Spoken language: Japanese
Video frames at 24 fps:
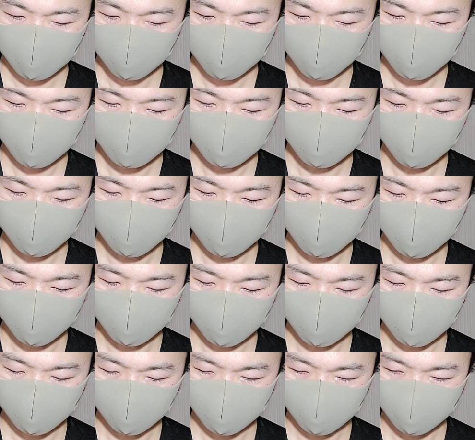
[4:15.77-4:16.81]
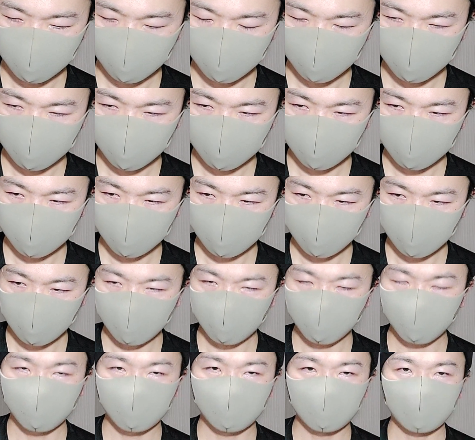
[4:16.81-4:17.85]
まあそれを
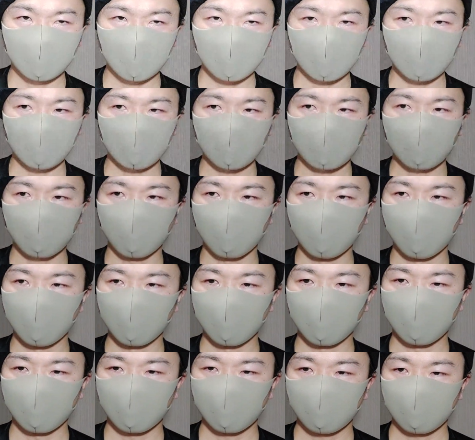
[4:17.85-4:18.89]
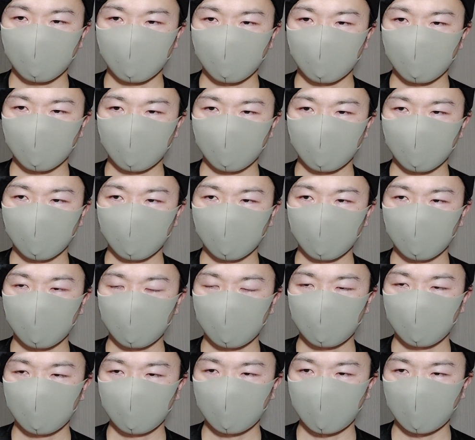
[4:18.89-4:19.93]
で胸を
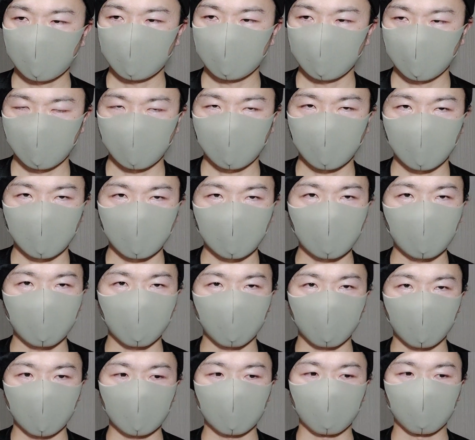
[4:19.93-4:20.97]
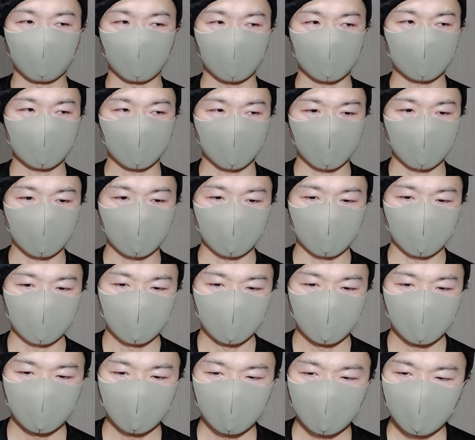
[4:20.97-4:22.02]
出したり体のラインを出したり
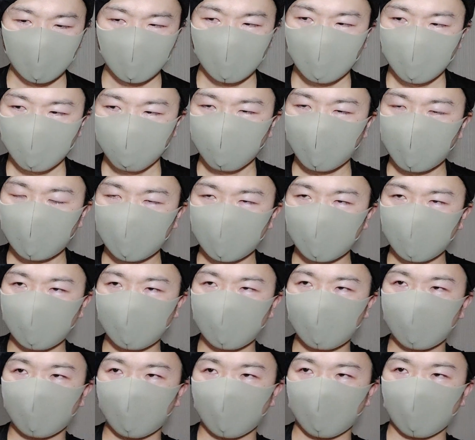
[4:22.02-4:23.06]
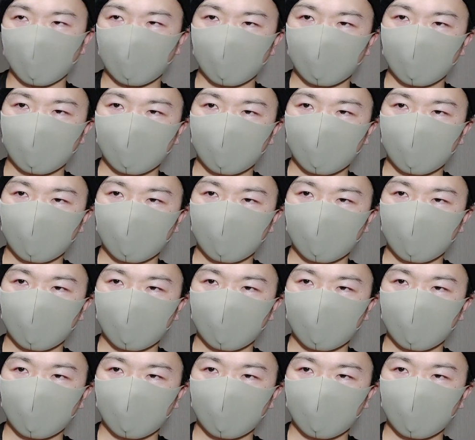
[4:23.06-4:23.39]
まあ尻で